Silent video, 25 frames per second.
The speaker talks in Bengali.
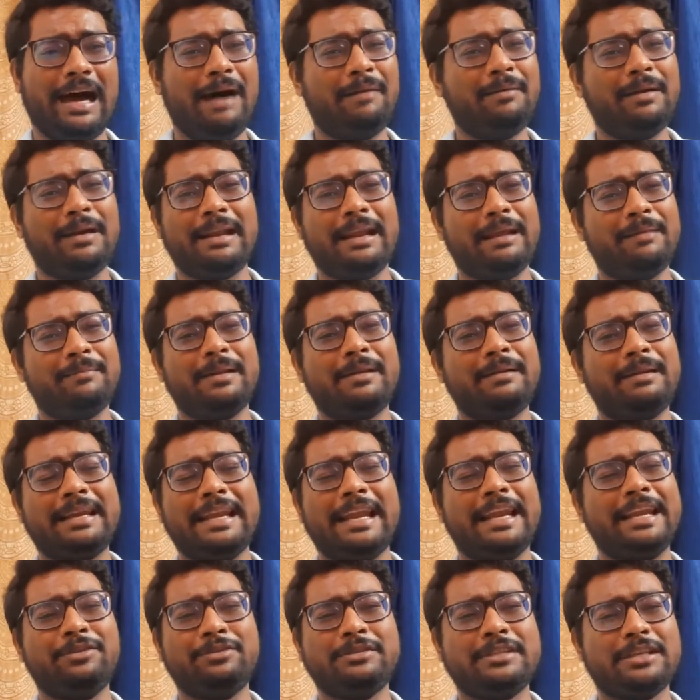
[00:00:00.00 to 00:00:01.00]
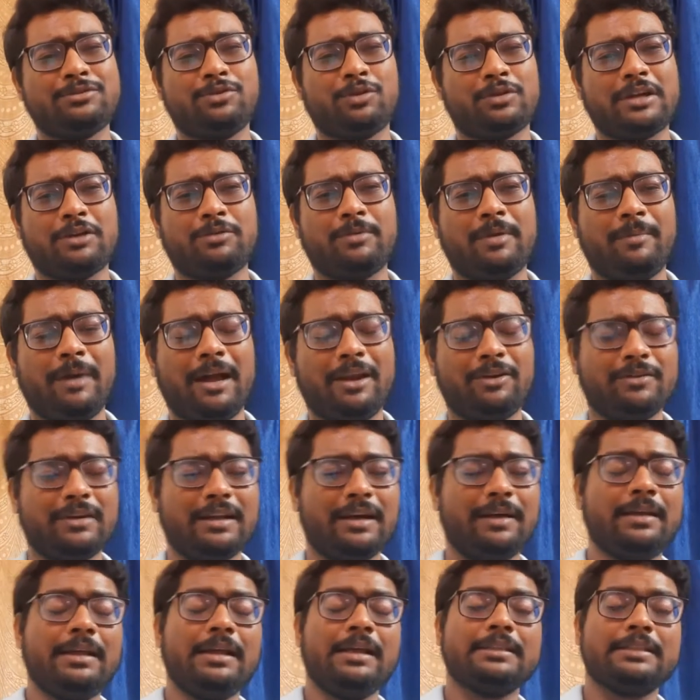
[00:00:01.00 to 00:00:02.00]
মানে, মানে টেড হিউজেস লোকটা খুব ভালো না
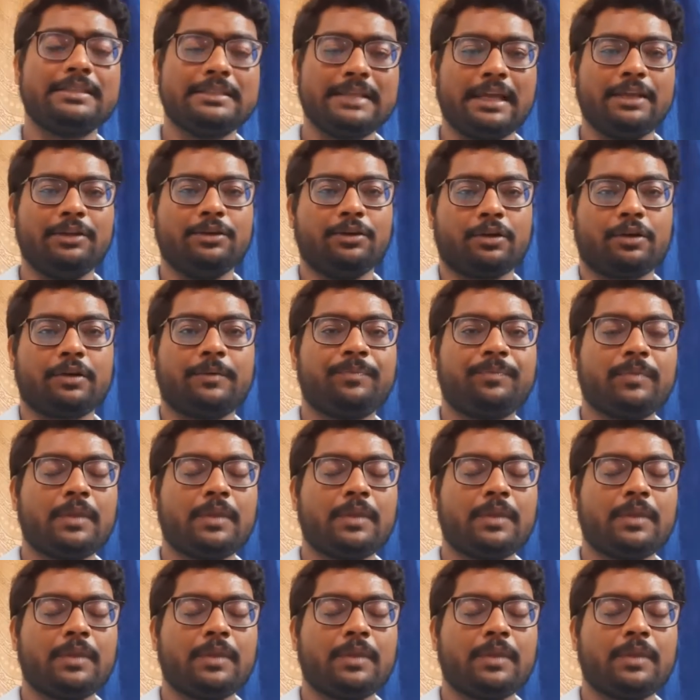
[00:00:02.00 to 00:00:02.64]
যাই হোক